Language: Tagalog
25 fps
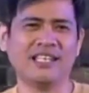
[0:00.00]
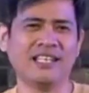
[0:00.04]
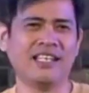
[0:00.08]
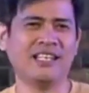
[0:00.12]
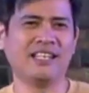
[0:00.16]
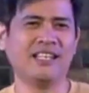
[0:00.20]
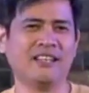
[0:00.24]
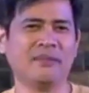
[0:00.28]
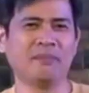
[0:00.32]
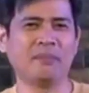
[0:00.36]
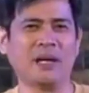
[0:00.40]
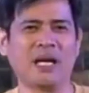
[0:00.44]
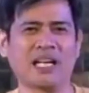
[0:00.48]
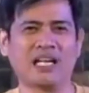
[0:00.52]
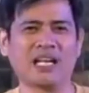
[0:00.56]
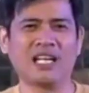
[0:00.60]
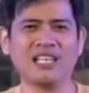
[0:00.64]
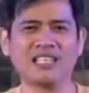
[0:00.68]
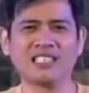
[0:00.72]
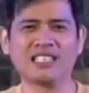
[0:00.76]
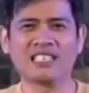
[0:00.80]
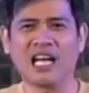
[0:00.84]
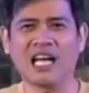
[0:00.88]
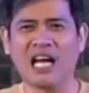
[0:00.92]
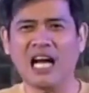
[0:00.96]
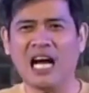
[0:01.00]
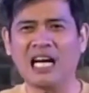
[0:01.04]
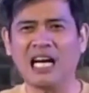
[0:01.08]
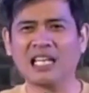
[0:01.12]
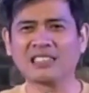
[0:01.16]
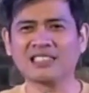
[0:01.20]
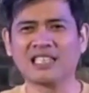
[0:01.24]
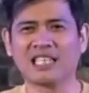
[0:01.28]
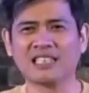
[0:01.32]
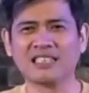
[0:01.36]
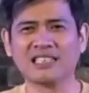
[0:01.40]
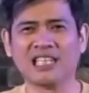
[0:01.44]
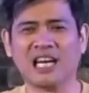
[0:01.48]
para kang
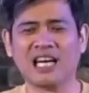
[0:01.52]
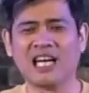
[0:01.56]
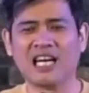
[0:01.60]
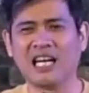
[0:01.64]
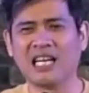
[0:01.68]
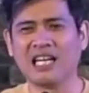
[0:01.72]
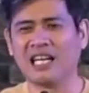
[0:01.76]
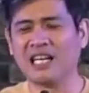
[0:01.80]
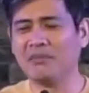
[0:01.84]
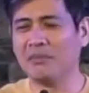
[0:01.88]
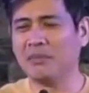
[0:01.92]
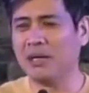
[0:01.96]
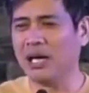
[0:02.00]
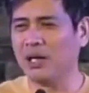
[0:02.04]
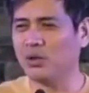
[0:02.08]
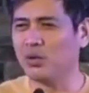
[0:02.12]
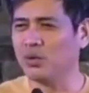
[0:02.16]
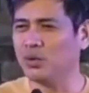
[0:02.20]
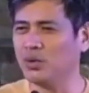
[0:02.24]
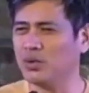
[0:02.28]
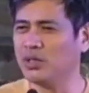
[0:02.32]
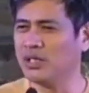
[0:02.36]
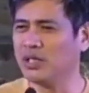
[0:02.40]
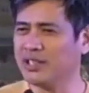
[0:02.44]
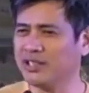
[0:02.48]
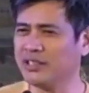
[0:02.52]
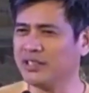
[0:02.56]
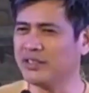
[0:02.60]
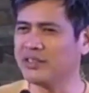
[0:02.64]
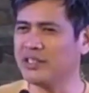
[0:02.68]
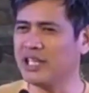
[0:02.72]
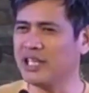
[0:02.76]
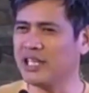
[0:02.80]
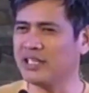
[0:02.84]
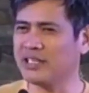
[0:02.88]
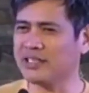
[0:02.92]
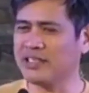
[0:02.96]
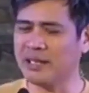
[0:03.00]
naghahatak ng kalabaw, ano,
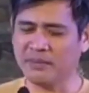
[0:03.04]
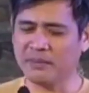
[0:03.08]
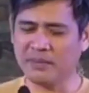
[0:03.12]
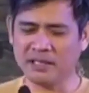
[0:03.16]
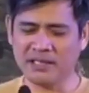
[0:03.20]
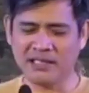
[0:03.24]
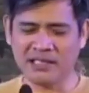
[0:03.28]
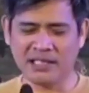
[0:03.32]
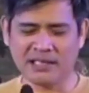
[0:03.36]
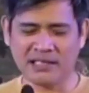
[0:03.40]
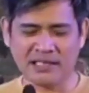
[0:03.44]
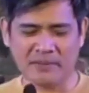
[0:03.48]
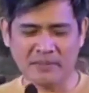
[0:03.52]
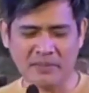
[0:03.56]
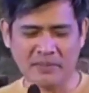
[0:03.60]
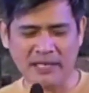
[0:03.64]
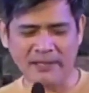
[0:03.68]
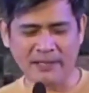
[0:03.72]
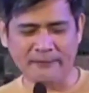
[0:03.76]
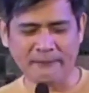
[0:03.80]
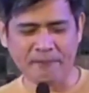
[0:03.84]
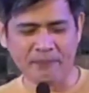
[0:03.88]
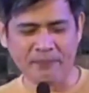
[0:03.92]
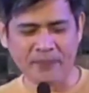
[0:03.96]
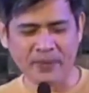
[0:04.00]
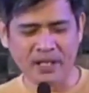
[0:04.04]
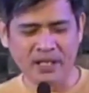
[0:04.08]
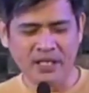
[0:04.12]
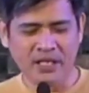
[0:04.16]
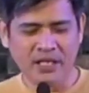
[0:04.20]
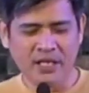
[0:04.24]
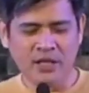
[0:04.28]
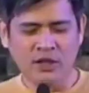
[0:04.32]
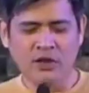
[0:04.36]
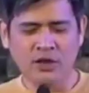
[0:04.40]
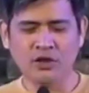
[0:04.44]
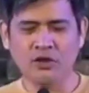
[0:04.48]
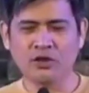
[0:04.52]
na tamad na tamad.
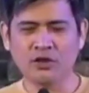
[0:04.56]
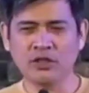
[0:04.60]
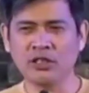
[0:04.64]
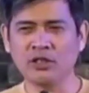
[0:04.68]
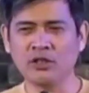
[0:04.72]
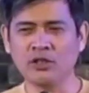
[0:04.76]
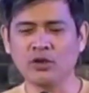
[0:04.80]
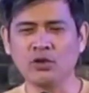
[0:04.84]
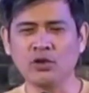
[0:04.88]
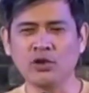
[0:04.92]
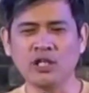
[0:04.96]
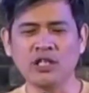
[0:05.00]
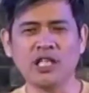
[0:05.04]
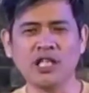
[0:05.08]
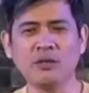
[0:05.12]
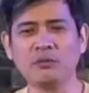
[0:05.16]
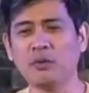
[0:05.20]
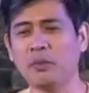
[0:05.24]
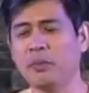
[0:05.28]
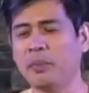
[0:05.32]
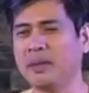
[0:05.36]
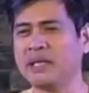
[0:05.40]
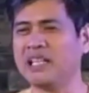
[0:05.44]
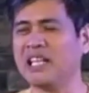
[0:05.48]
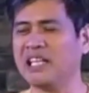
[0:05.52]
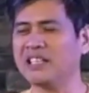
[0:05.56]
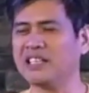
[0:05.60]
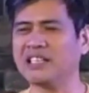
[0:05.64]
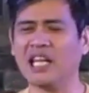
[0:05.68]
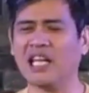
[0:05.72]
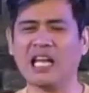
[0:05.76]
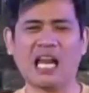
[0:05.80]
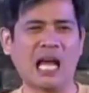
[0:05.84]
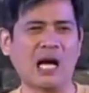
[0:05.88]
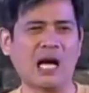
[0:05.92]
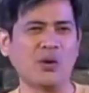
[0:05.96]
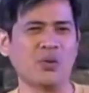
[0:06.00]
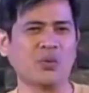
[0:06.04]
Yung kung hindi mo pa
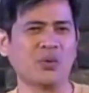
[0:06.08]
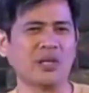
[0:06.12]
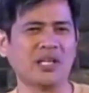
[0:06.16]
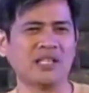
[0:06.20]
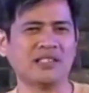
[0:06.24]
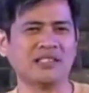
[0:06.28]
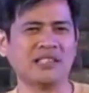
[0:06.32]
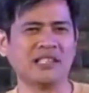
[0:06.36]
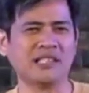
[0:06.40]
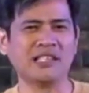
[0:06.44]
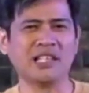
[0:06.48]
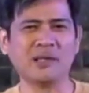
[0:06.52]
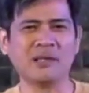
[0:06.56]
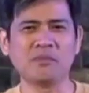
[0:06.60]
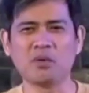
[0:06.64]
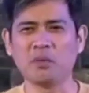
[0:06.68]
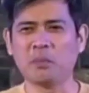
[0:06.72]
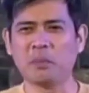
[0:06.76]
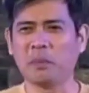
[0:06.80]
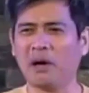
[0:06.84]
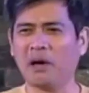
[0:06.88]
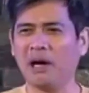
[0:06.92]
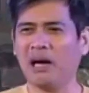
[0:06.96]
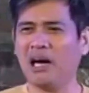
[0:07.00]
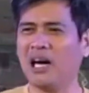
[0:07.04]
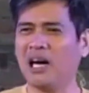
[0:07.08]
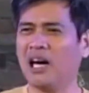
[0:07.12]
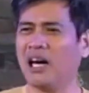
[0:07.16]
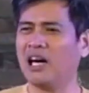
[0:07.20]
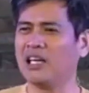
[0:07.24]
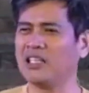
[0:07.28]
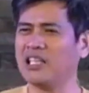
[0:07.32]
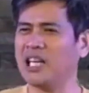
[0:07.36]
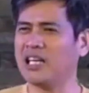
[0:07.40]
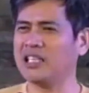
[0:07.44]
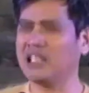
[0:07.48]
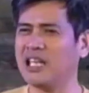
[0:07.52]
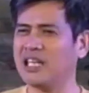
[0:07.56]
dadalawin, hindi mo pa
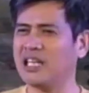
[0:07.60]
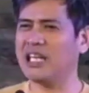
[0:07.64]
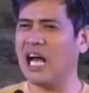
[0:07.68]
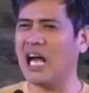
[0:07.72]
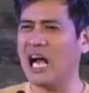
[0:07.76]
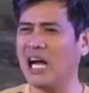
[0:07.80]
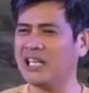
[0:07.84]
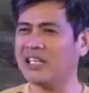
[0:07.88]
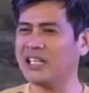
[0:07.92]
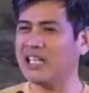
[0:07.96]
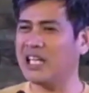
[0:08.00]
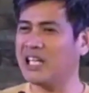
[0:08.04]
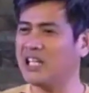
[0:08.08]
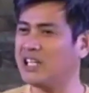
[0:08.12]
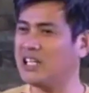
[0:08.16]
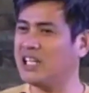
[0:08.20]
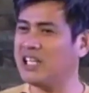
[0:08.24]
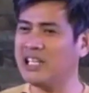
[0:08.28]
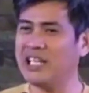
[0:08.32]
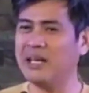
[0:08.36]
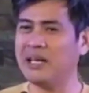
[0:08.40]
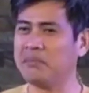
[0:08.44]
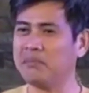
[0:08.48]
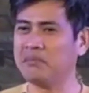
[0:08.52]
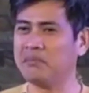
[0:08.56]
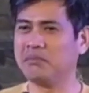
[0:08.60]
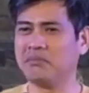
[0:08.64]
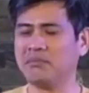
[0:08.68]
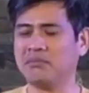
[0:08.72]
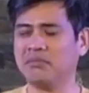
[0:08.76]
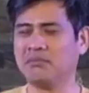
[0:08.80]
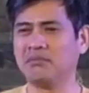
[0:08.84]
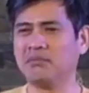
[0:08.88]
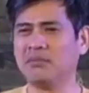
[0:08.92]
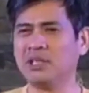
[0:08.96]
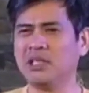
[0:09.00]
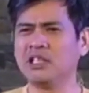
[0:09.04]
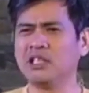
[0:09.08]
yayayain, na hindi, yan,
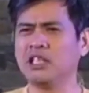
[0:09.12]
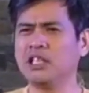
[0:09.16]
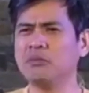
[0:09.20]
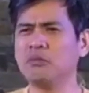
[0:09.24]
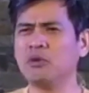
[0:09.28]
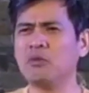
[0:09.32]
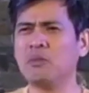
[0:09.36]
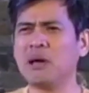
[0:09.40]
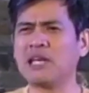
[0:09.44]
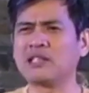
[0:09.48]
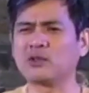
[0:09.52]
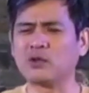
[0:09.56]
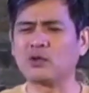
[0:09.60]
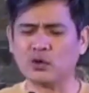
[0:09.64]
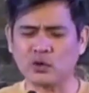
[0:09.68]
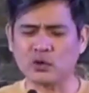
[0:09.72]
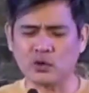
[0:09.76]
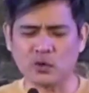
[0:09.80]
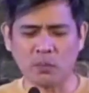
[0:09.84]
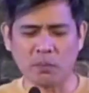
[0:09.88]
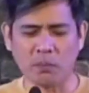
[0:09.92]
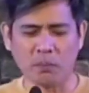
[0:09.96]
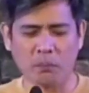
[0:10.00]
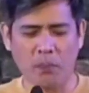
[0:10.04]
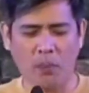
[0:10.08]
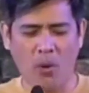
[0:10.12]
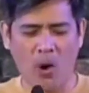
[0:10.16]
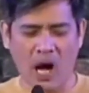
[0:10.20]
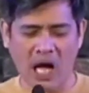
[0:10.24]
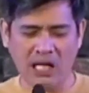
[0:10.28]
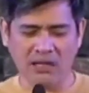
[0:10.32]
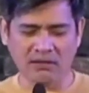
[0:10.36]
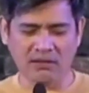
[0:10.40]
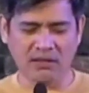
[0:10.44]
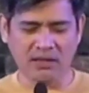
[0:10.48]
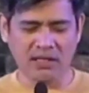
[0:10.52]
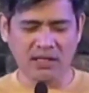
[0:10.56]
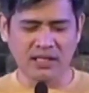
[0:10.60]
hindi mo
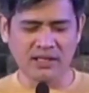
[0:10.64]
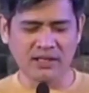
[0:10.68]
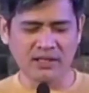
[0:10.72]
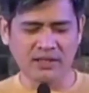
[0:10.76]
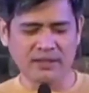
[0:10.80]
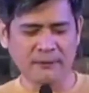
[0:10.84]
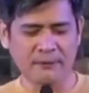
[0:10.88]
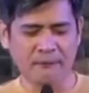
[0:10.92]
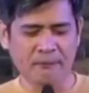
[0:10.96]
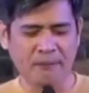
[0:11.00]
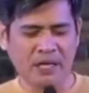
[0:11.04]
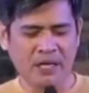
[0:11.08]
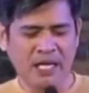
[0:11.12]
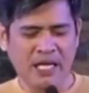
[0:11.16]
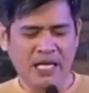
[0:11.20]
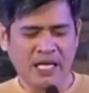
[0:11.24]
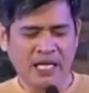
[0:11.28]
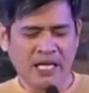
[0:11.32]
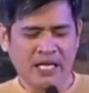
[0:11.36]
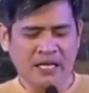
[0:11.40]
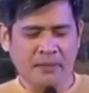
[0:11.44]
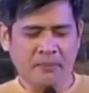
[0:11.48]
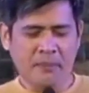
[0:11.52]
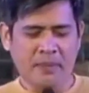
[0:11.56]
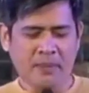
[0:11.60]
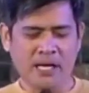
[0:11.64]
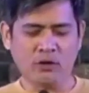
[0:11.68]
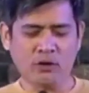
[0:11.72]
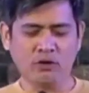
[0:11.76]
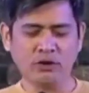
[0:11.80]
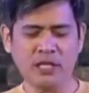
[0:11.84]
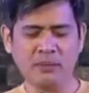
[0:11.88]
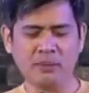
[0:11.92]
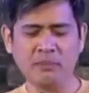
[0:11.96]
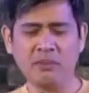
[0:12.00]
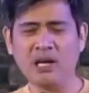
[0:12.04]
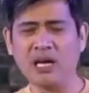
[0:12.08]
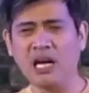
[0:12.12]
masusumpungan. Ano? Meron ding
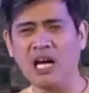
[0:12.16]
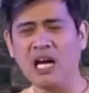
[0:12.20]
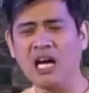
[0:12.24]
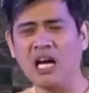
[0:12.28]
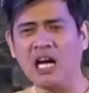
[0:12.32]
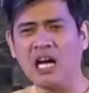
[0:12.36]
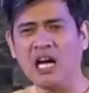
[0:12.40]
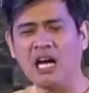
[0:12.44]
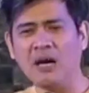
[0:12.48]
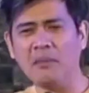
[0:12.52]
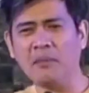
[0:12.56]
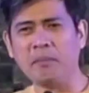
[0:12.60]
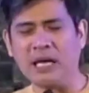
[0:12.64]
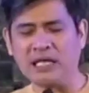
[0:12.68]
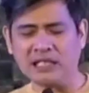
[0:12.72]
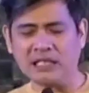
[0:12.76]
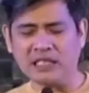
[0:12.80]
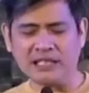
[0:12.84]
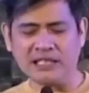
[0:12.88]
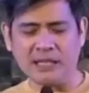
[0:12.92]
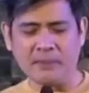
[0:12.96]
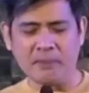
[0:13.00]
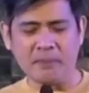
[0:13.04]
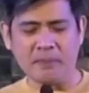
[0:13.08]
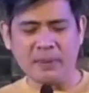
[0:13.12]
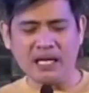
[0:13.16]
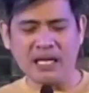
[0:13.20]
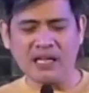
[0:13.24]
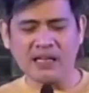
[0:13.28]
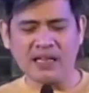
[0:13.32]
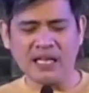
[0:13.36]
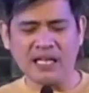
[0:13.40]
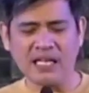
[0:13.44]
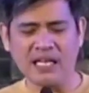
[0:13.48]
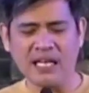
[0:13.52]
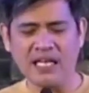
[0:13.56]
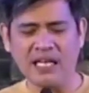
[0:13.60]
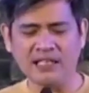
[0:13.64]
mga
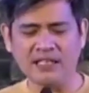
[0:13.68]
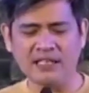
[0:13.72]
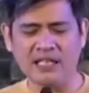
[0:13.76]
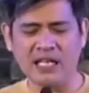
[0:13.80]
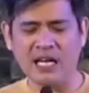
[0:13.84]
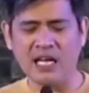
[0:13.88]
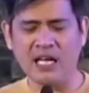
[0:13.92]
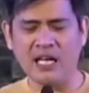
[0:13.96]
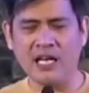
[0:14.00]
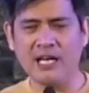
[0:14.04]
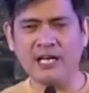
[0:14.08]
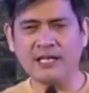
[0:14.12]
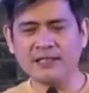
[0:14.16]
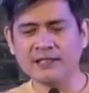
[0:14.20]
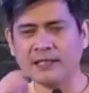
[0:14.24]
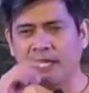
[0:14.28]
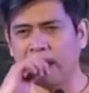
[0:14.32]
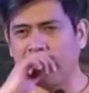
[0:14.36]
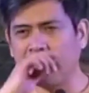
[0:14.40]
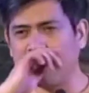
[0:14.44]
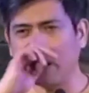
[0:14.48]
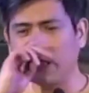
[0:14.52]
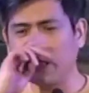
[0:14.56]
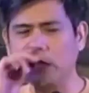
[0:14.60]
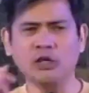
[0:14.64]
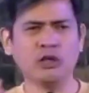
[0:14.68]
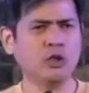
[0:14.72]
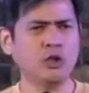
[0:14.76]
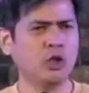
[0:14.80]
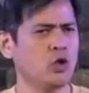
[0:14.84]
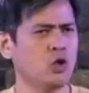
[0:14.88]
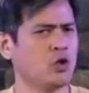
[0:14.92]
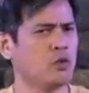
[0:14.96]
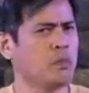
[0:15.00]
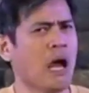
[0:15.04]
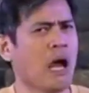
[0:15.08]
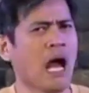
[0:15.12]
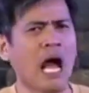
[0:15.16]
mananampalataya na talagang hindi
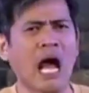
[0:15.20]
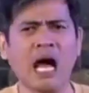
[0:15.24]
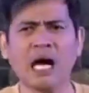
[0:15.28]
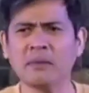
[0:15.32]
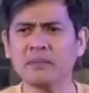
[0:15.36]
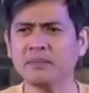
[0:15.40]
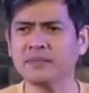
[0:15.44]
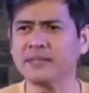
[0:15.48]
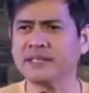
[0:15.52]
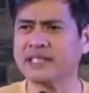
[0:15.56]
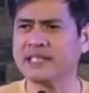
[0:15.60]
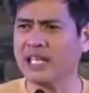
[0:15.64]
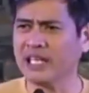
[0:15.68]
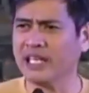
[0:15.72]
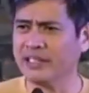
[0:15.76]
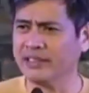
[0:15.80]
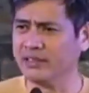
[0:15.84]
uma-absent.